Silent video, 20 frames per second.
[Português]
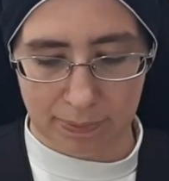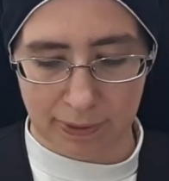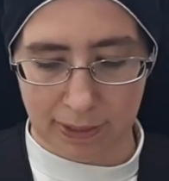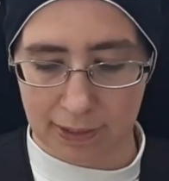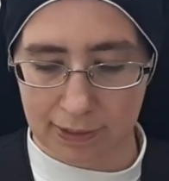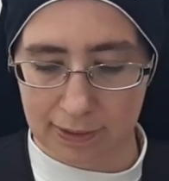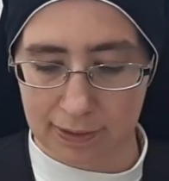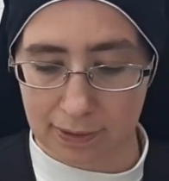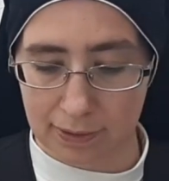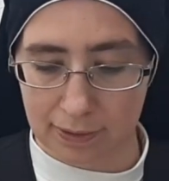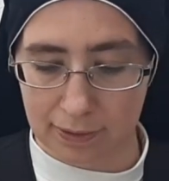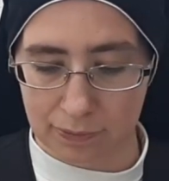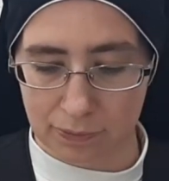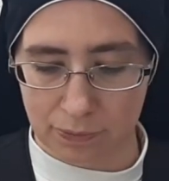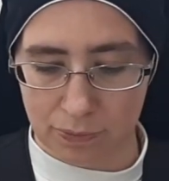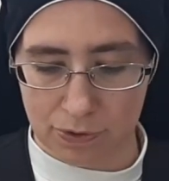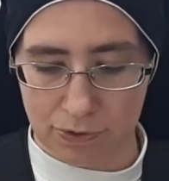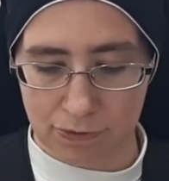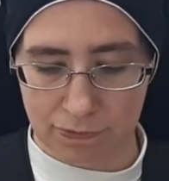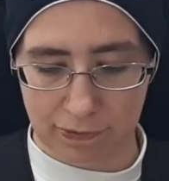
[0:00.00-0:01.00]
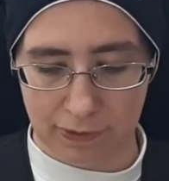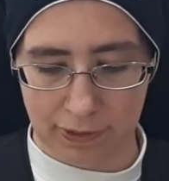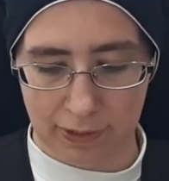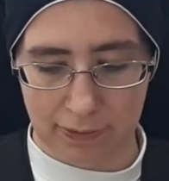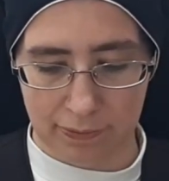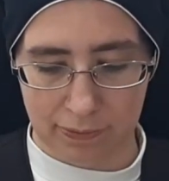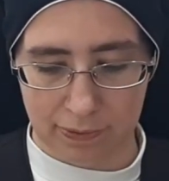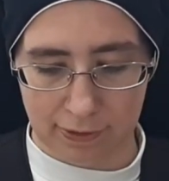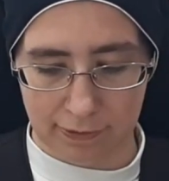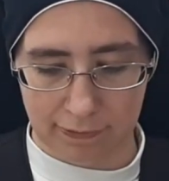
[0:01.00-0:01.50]
para tantos
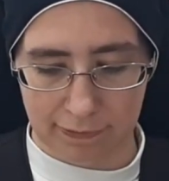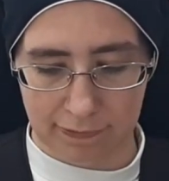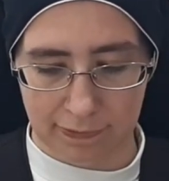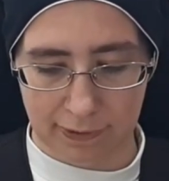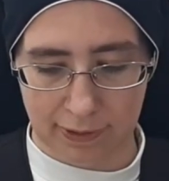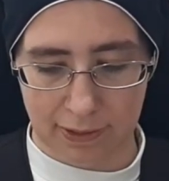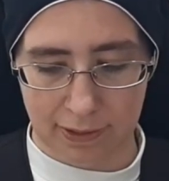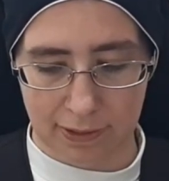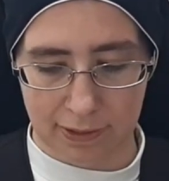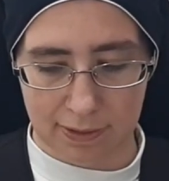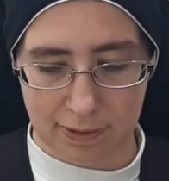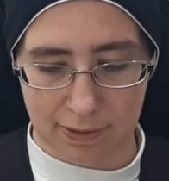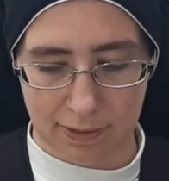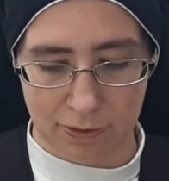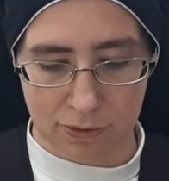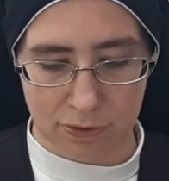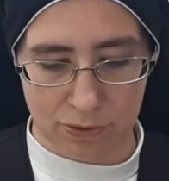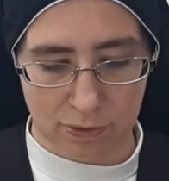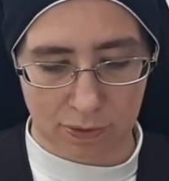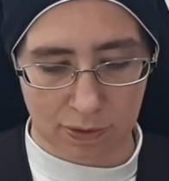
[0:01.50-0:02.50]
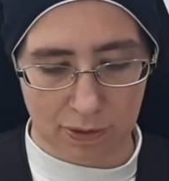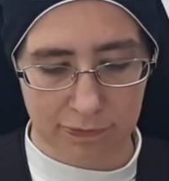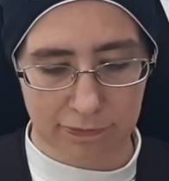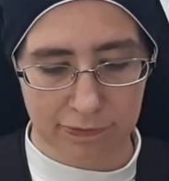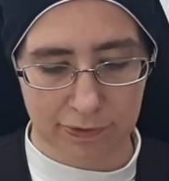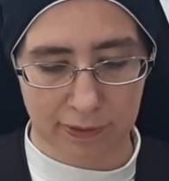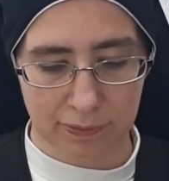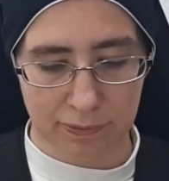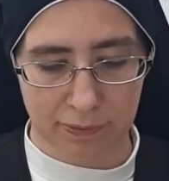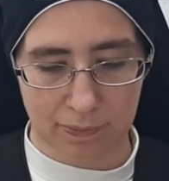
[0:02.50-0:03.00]
filhos e filhas que
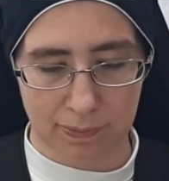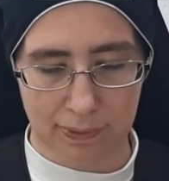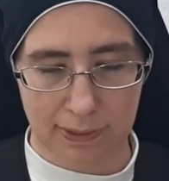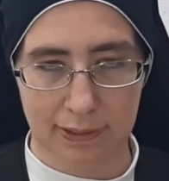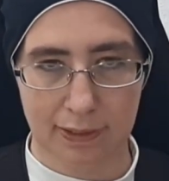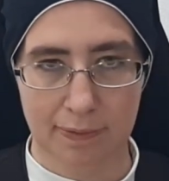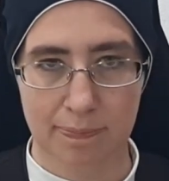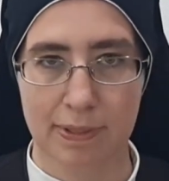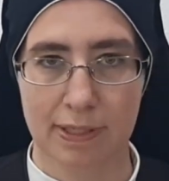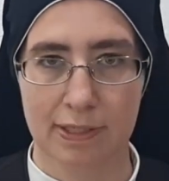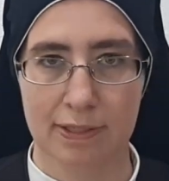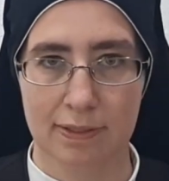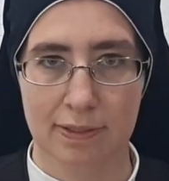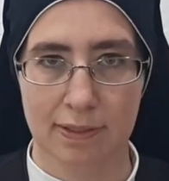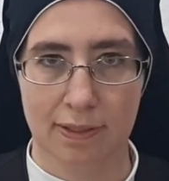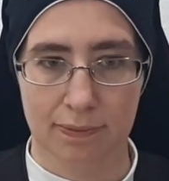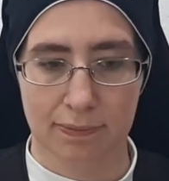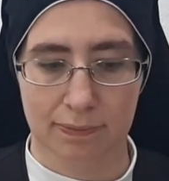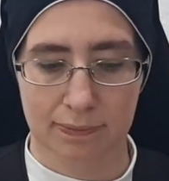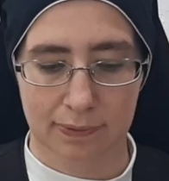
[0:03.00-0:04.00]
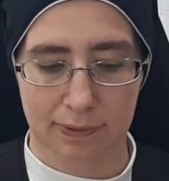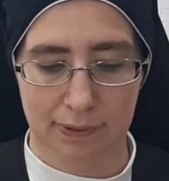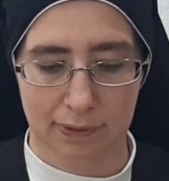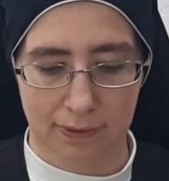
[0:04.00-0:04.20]
sofrem com a depressão,